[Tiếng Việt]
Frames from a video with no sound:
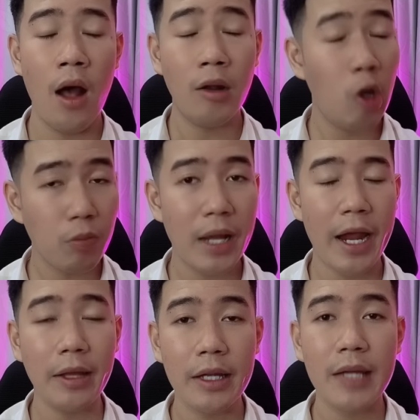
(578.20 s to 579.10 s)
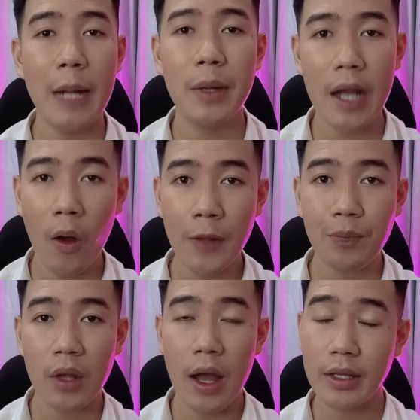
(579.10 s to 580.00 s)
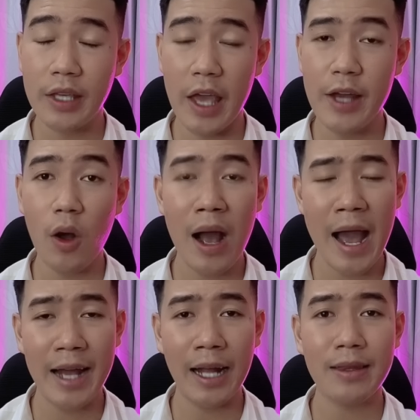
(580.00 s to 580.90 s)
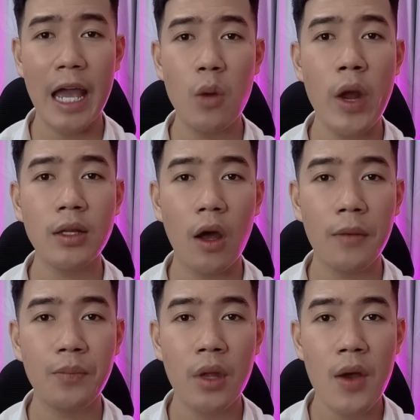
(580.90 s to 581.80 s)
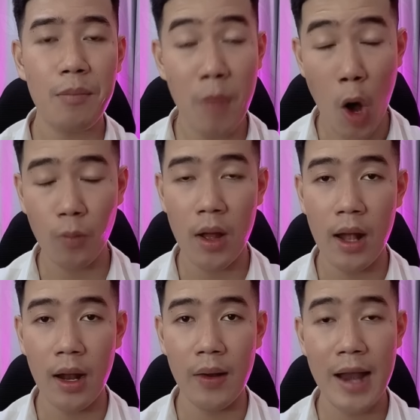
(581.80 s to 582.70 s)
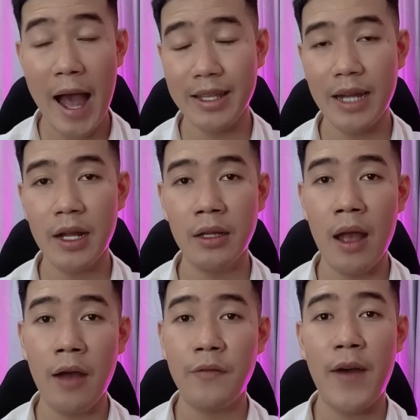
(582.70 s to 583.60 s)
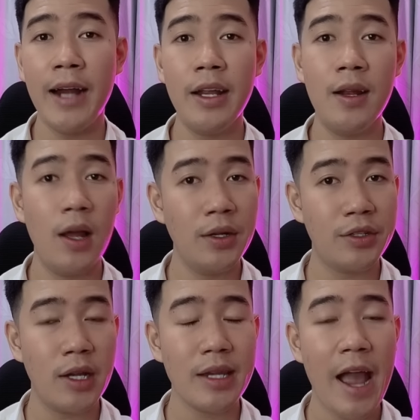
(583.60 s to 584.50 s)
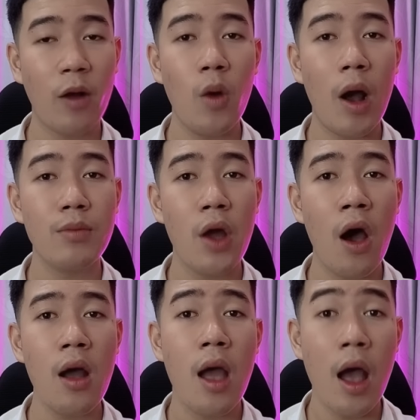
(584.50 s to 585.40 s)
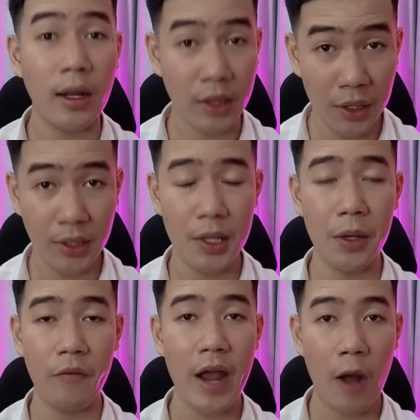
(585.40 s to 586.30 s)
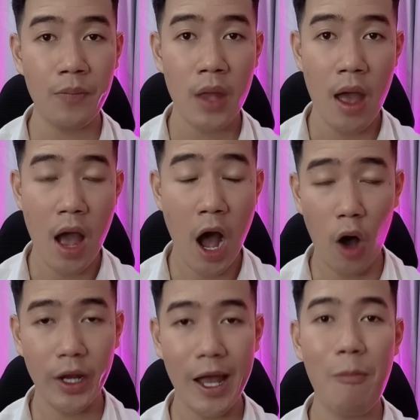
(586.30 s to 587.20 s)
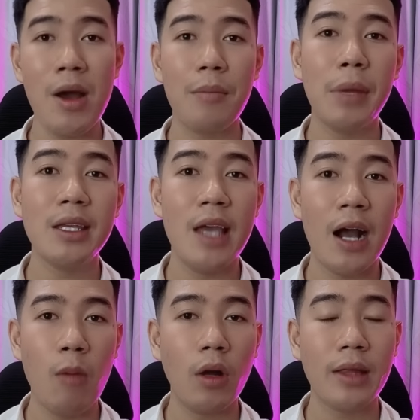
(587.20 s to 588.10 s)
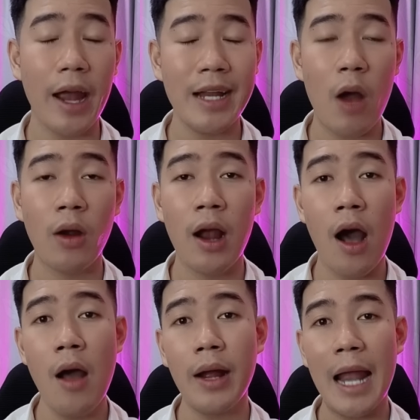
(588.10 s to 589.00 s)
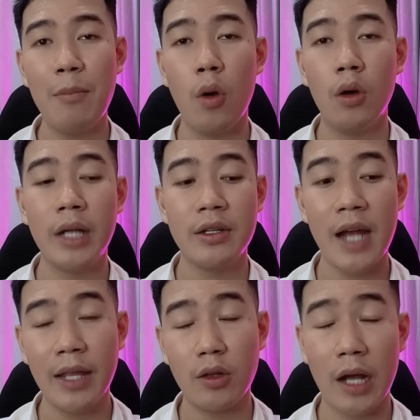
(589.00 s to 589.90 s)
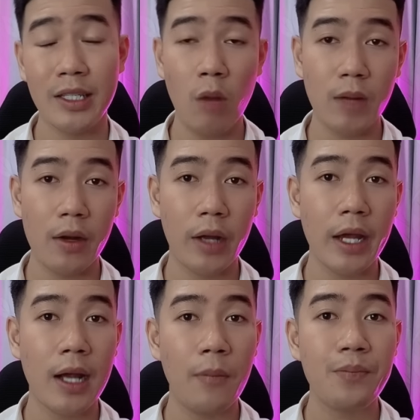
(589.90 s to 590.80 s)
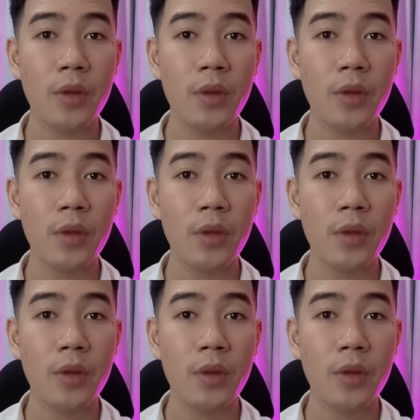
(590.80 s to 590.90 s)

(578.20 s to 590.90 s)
Lúc này thì thầy mới nói chỉ có hai cách giải quyết thôi. Một là gia đình phải đi lên trên nhà của ông đó, thương lượng với ổng, hỏi ổng bây giờ ổng có thể nào gỡ cái lá bùa này ra cho thằng nhóc này được hay không.